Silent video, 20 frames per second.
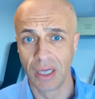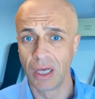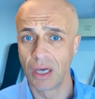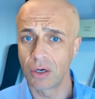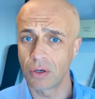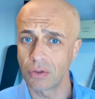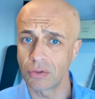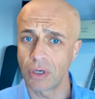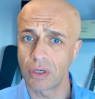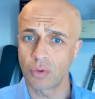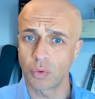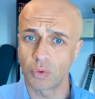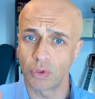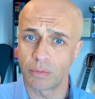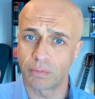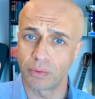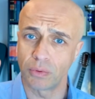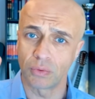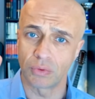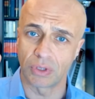con alcuni
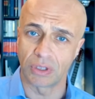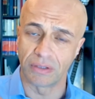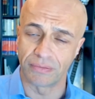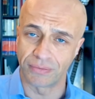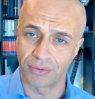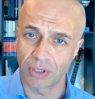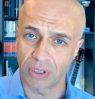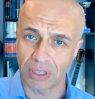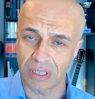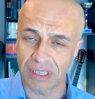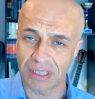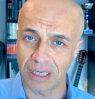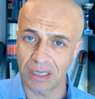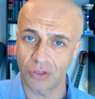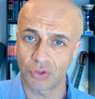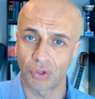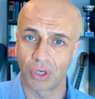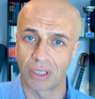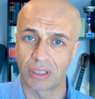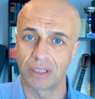punti di forza,
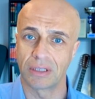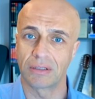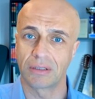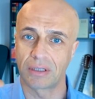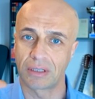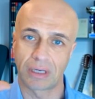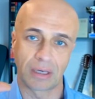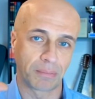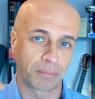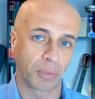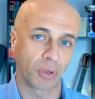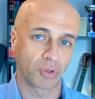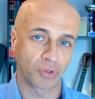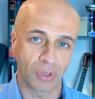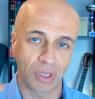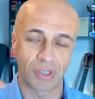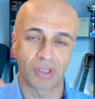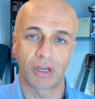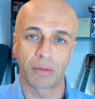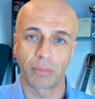cioè che possono
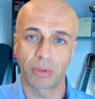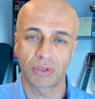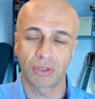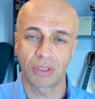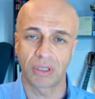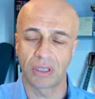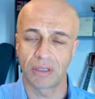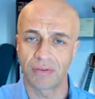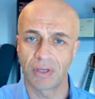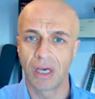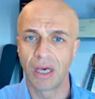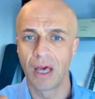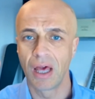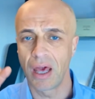essere positivi,